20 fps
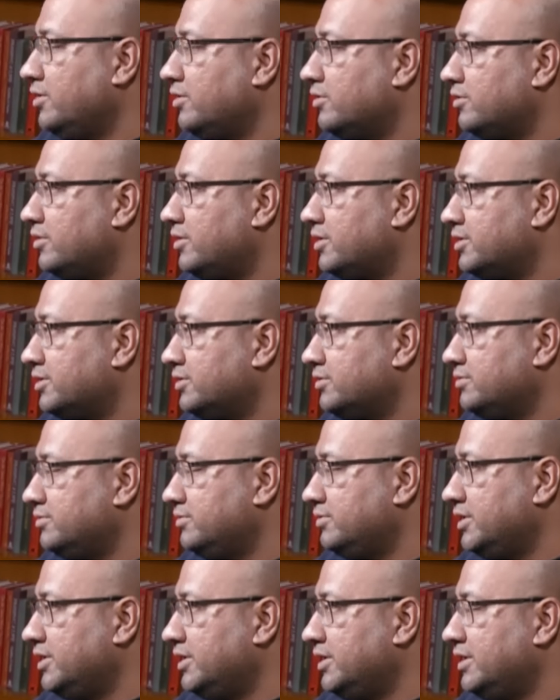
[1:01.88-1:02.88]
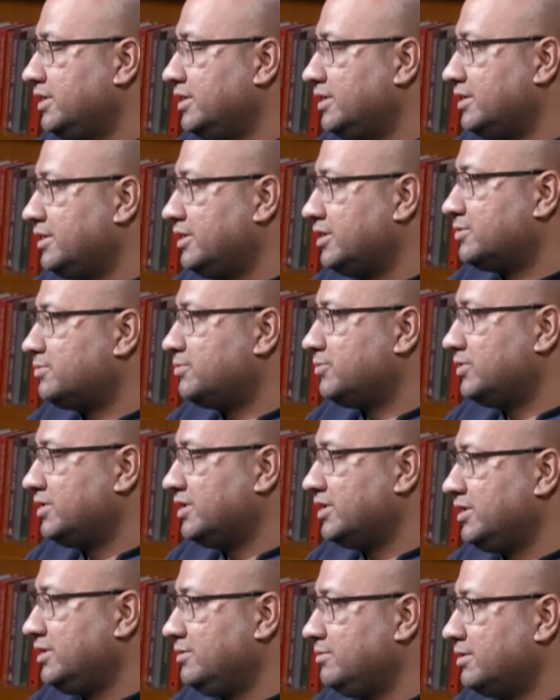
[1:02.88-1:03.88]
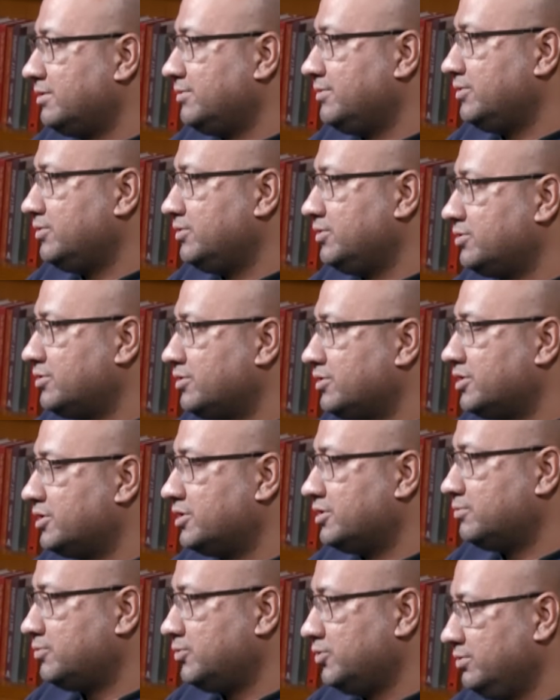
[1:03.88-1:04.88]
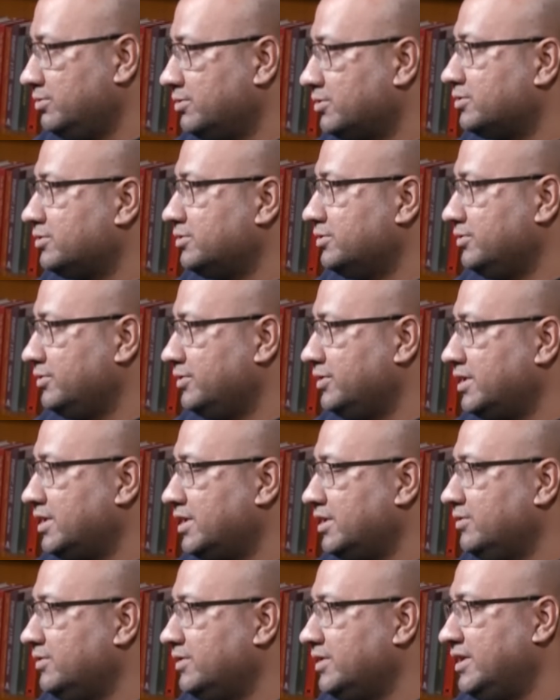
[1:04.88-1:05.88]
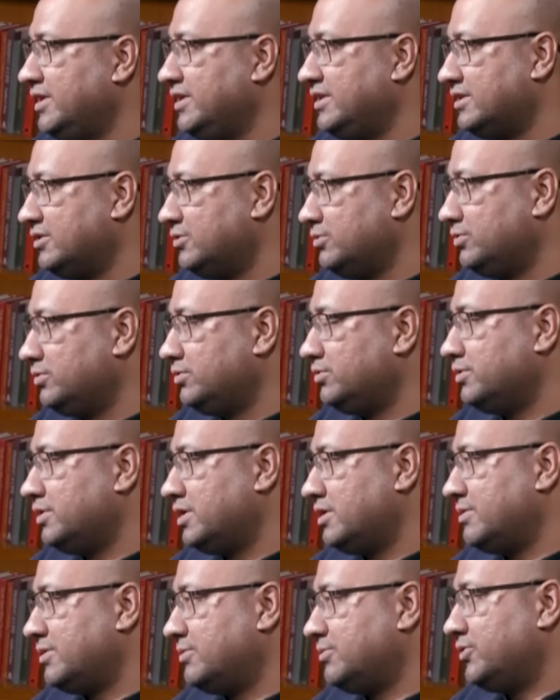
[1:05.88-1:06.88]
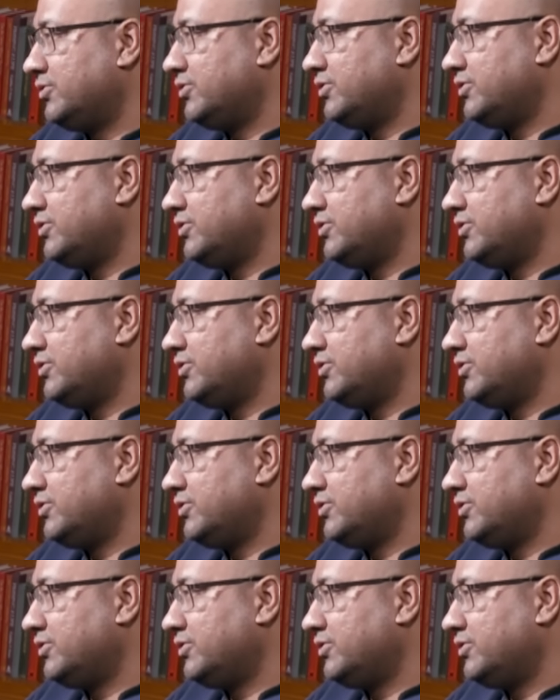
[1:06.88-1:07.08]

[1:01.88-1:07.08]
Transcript: তো হঠাৎ করে ড্যাশবোর্ডে কিভাবে ওই সংখ্যাটা পরিবর্তন হয়ে গেল এইটার উত্তর আমার মনে